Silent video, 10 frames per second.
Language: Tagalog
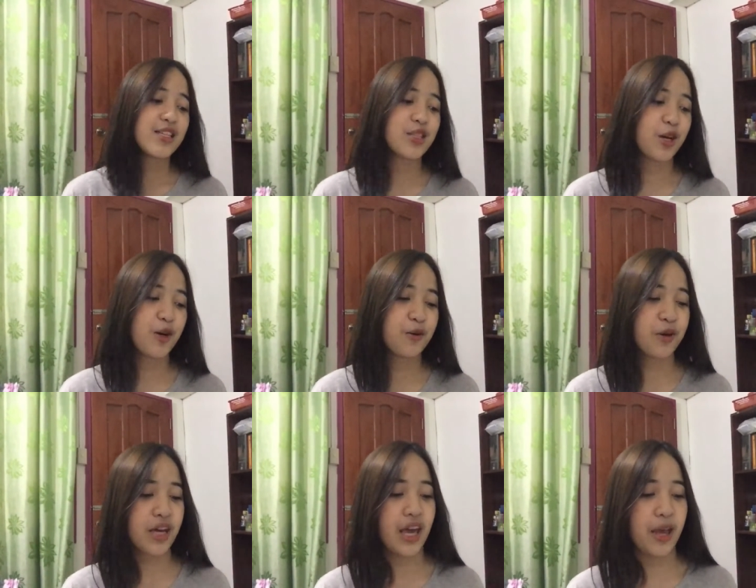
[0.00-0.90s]
so
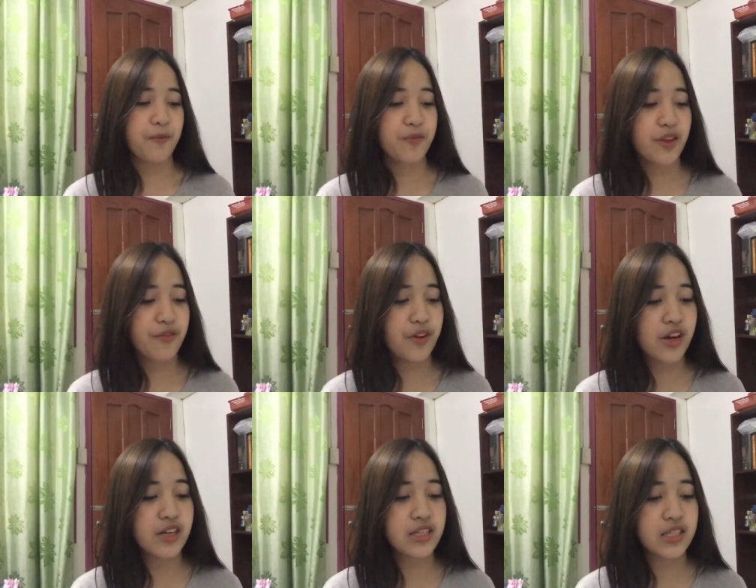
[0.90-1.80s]
okay
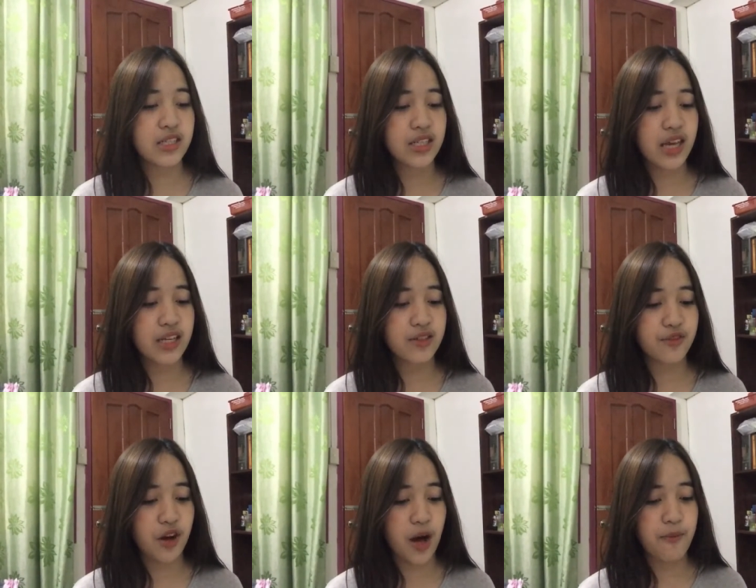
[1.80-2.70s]
first is
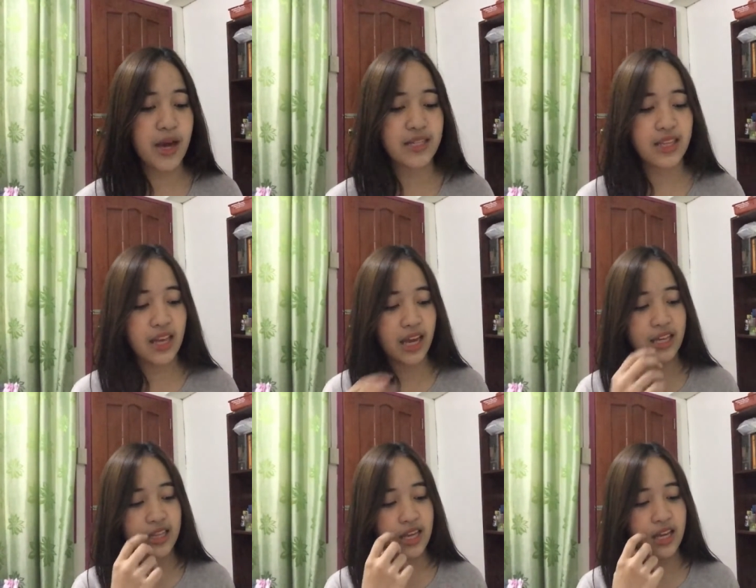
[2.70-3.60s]
from Excel
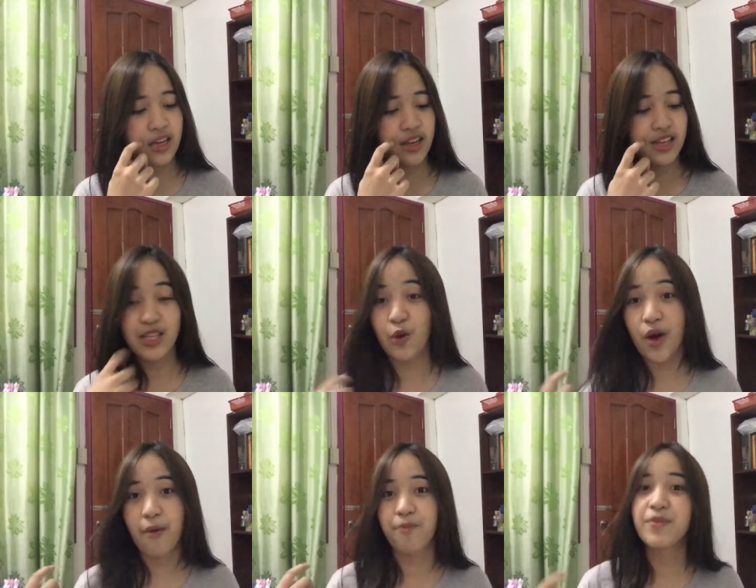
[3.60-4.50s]
Haley si
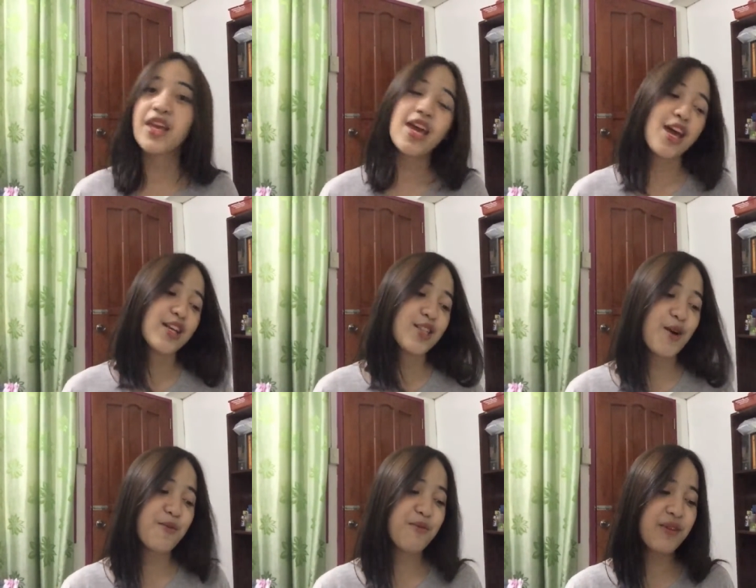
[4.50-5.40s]
Kwem
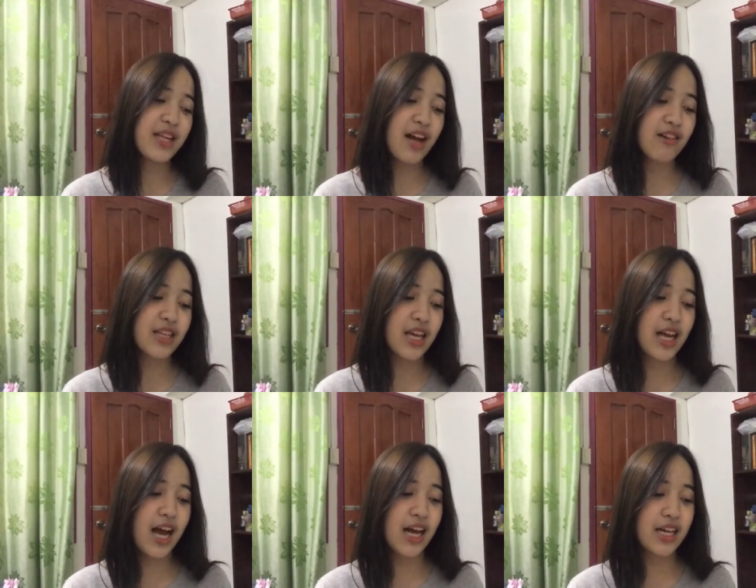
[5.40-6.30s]
so mo pinaka
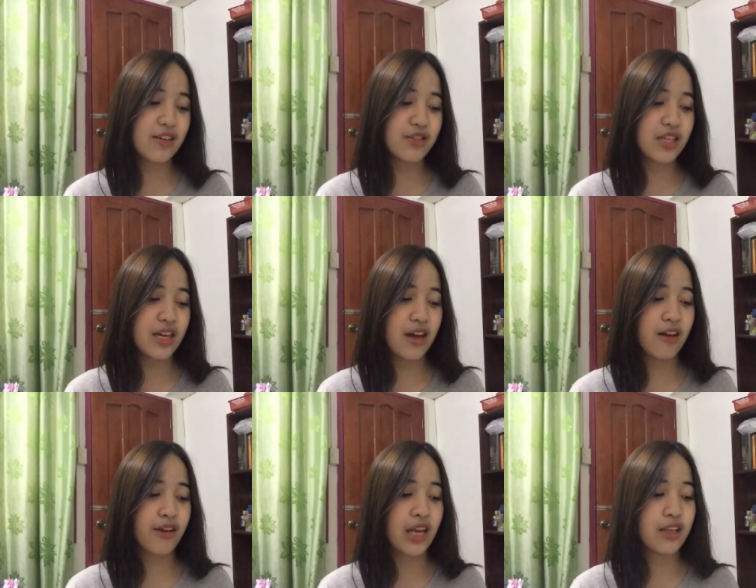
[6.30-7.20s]
ang ingon
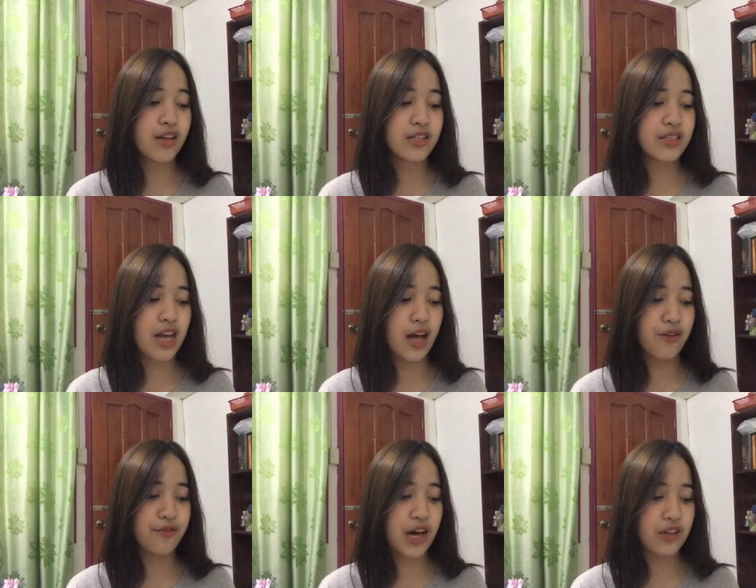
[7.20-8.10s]
niya rate
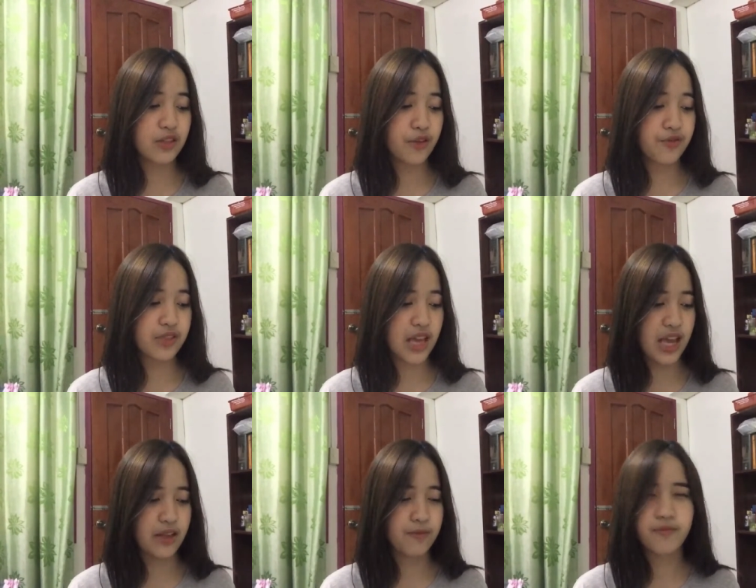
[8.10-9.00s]
yourself out of
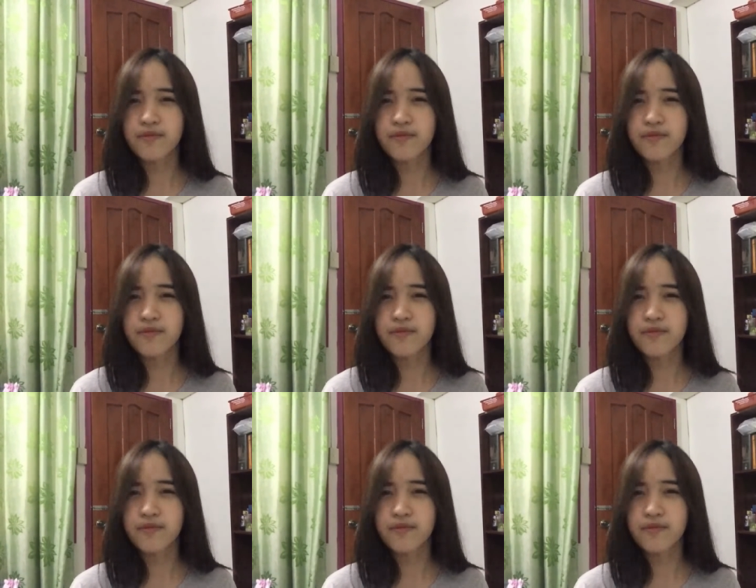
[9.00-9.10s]
10